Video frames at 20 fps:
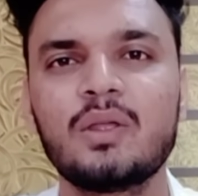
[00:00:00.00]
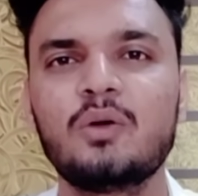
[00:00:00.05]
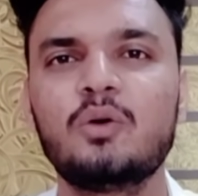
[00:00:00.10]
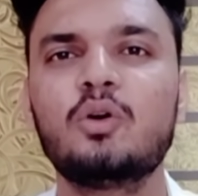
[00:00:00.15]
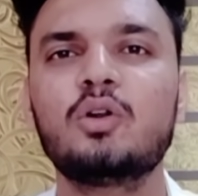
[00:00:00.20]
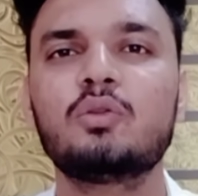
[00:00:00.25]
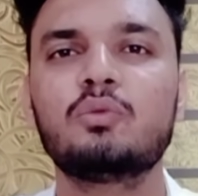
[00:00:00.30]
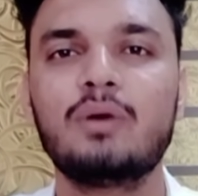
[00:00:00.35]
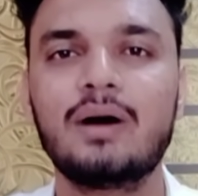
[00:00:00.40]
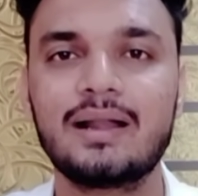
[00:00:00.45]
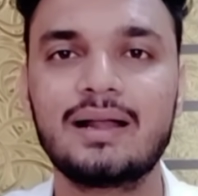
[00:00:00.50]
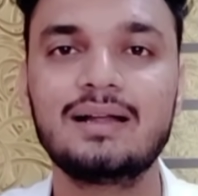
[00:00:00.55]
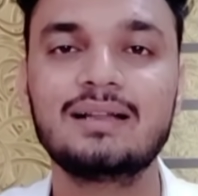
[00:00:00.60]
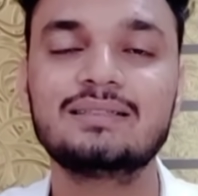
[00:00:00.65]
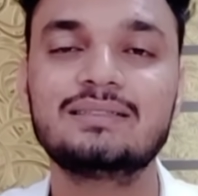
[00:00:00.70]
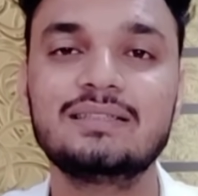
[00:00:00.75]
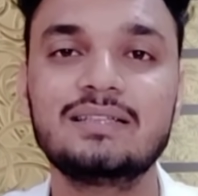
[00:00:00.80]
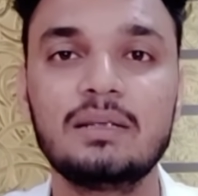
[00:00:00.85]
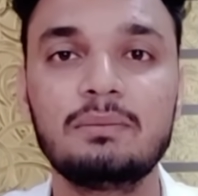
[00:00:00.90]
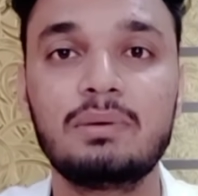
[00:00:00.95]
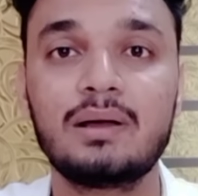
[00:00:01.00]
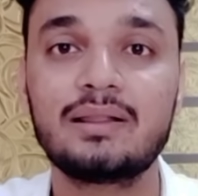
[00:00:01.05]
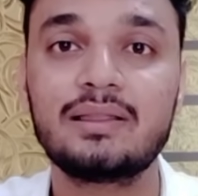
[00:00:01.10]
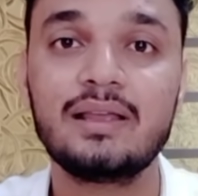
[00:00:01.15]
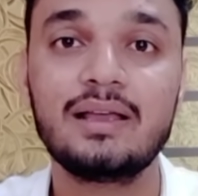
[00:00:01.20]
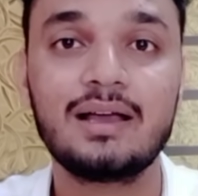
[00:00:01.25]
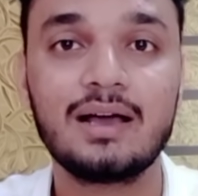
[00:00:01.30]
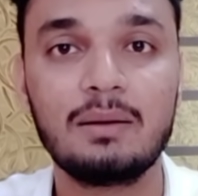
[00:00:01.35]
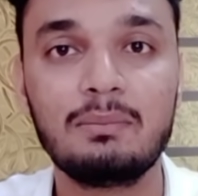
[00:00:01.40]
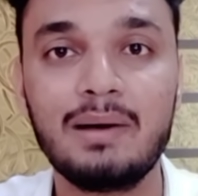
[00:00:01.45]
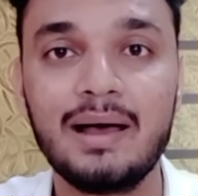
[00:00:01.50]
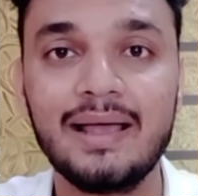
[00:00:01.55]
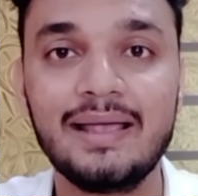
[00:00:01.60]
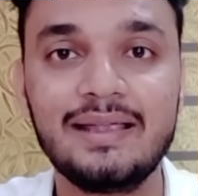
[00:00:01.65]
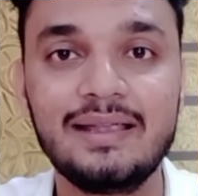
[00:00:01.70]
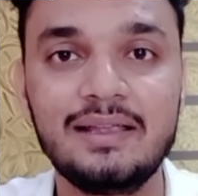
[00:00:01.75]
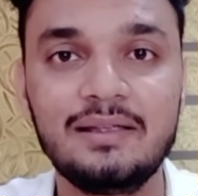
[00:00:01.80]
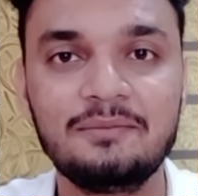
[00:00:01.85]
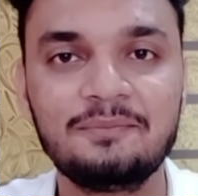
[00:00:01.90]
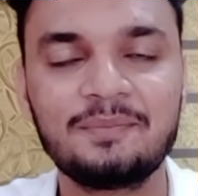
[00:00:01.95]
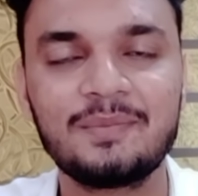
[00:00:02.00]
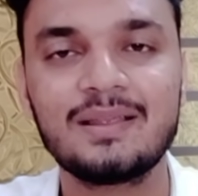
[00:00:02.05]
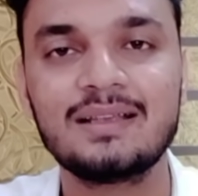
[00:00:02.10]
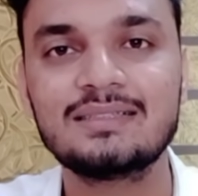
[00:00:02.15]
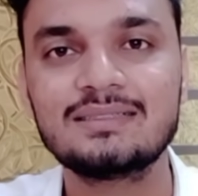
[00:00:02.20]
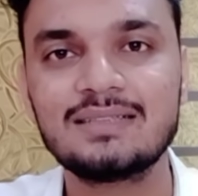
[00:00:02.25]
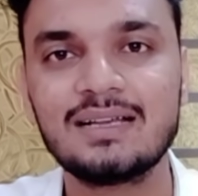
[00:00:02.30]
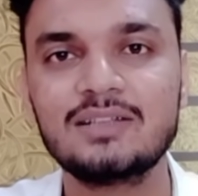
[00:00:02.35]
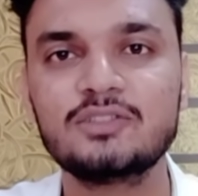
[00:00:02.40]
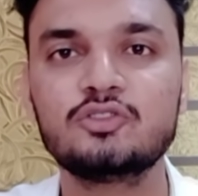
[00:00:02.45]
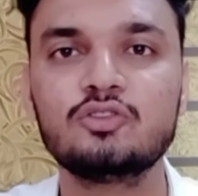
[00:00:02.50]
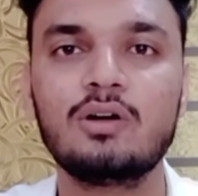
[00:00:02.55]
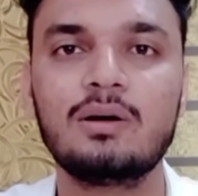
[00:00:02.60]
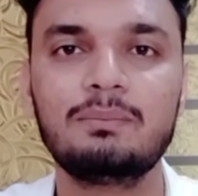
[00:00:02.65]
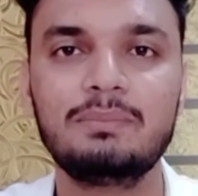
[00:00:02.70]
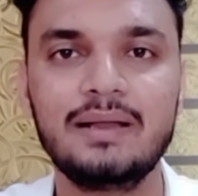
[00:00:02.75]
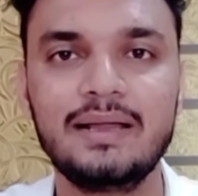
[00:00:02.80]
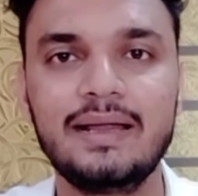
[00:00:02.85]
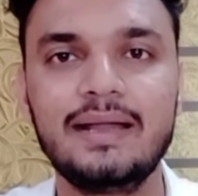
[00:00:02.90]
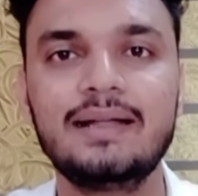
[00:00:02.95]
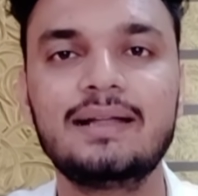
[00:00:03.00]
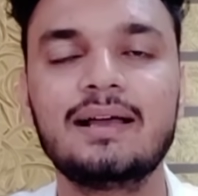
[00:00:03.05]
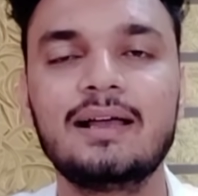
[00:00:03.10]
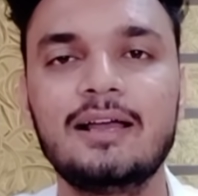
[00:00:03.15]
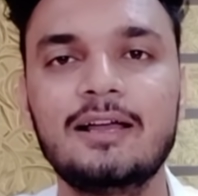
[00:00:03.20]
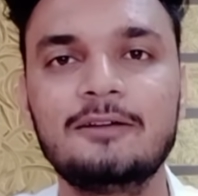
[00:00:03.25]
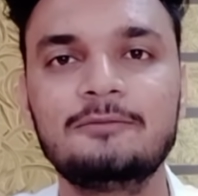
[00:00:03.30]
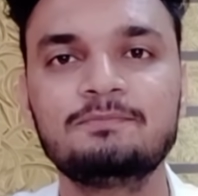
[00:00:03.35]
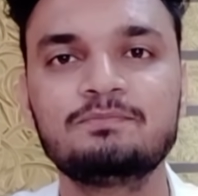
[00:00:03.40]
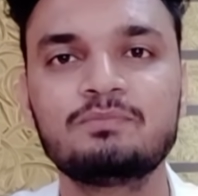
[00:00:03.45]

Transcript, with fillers: और वाराणसी की भर्ती कब आएगी इसका जो अपडेट है